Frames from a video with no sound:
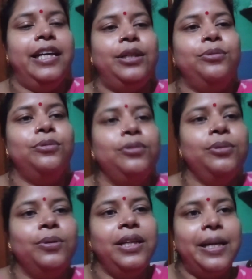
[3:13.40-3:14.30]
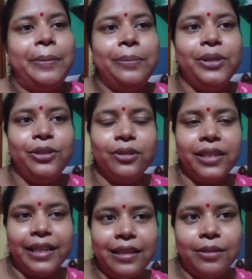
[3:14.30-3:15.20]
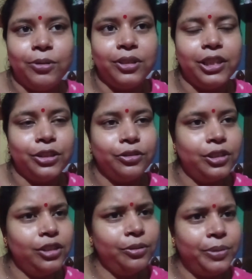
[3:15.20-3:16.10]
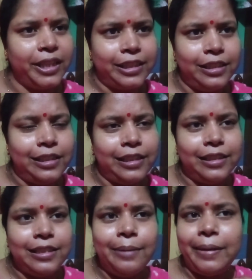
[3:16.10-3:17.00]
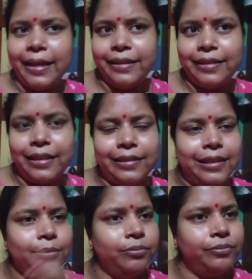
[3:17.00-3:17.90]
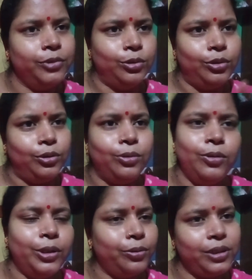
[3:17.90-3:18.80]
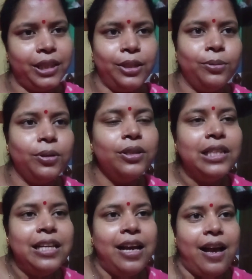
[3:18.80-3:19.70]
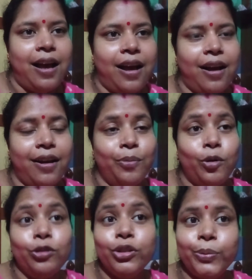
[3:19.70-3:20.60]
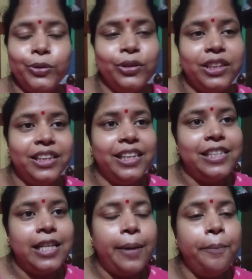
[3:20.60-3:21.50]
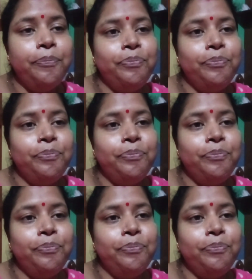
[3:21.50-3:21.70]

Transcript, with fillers: এটুকুই বলে আমার ভিডিওটা এখানের মতো শেষ করছি ওই ভ্যাকসিন নিতে গেছিলাম লাইনে দাঁড়িয়েছিলাম ওই ওগুলো একটু ছেড়ে দেবো আর মনসা পুজো দিতে গেছিলাম